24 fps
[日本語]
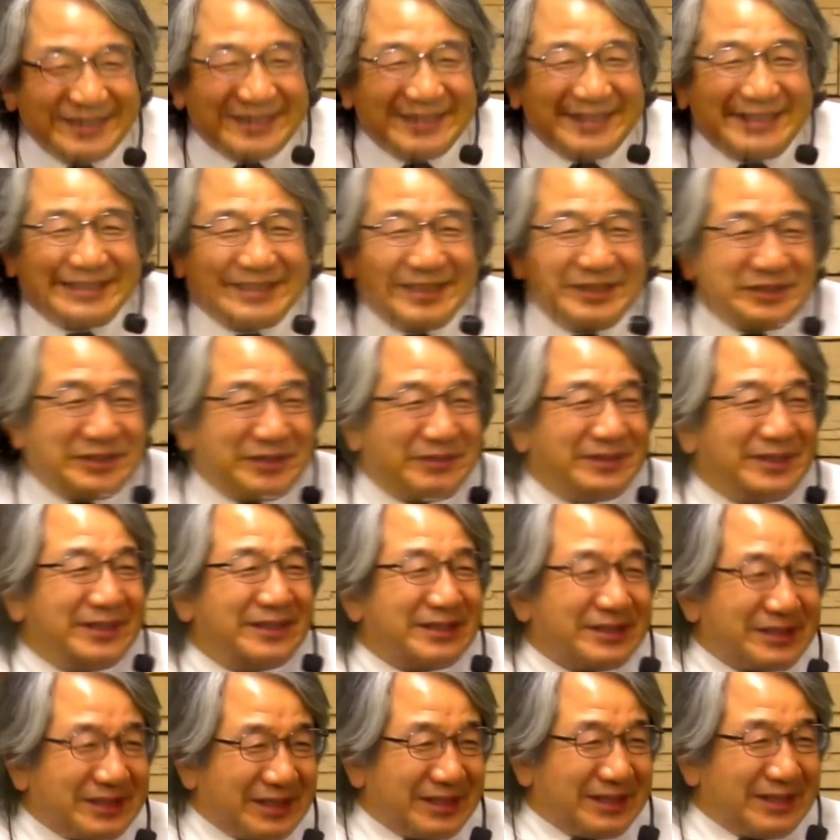一回言ってみたいで
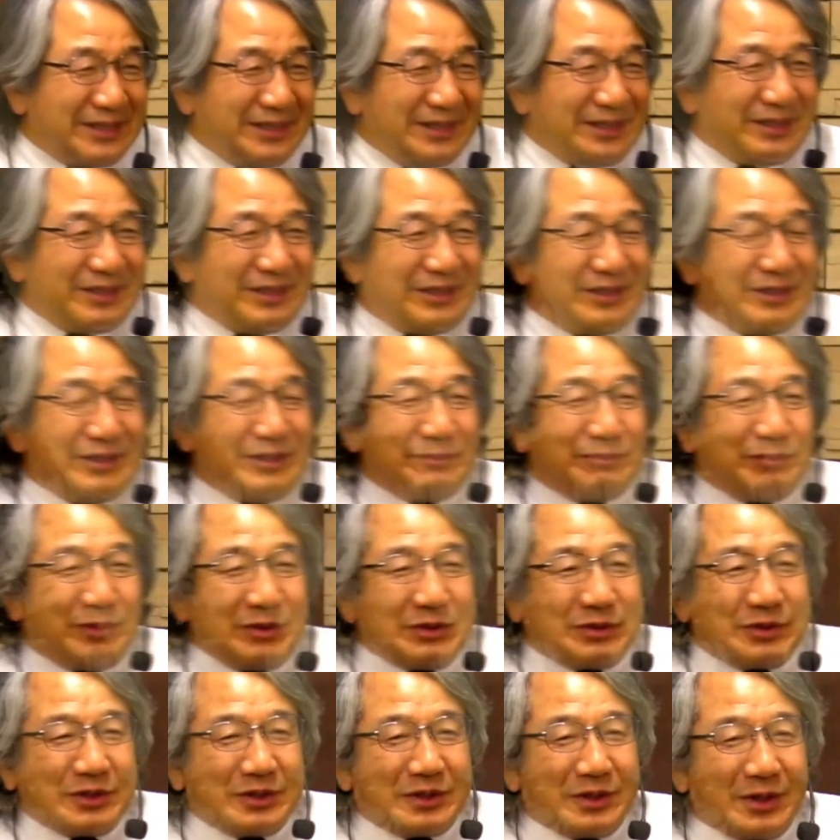すね立法に
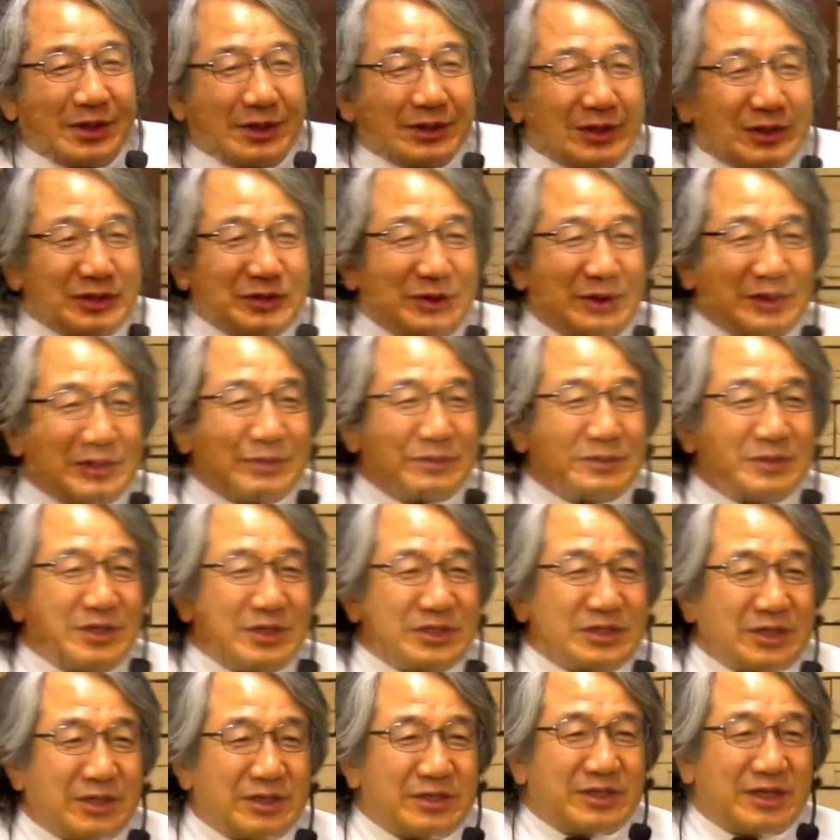ついては私は
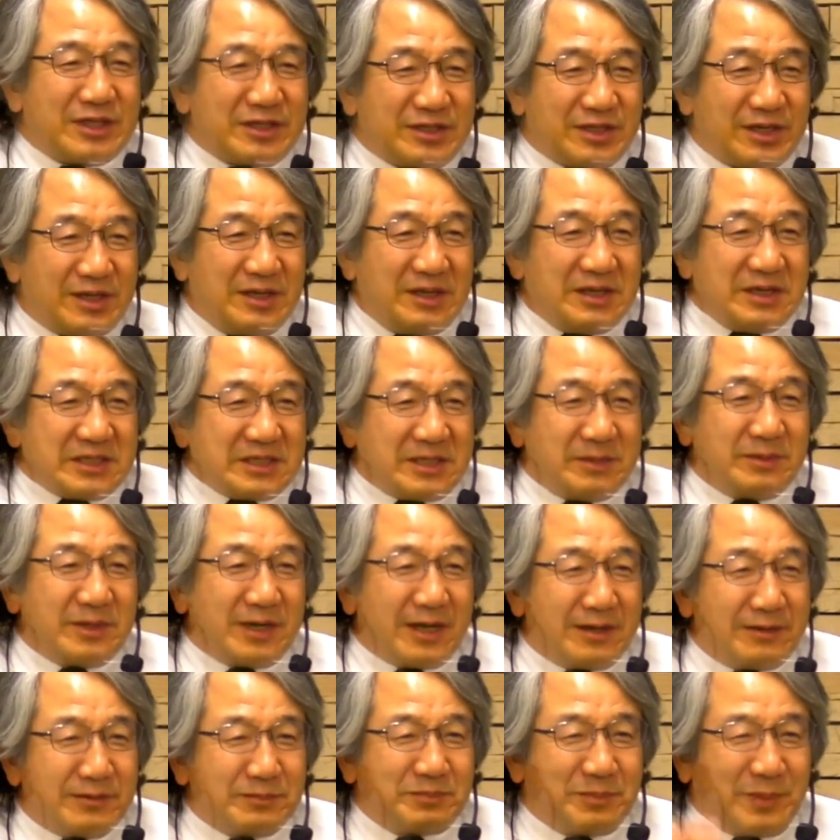責めら
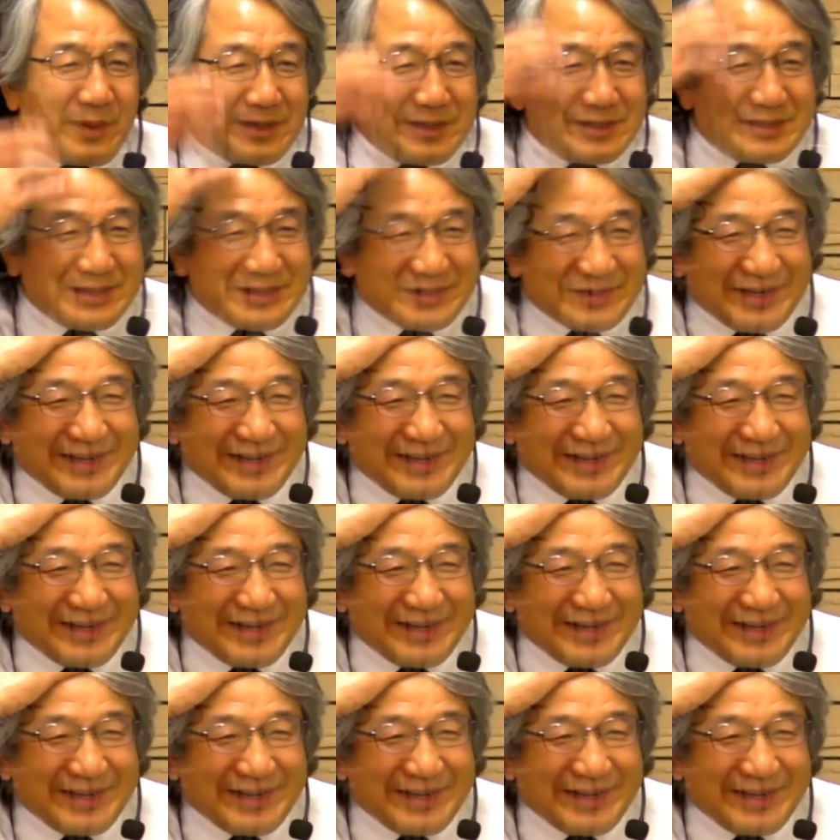れっぱなしですとか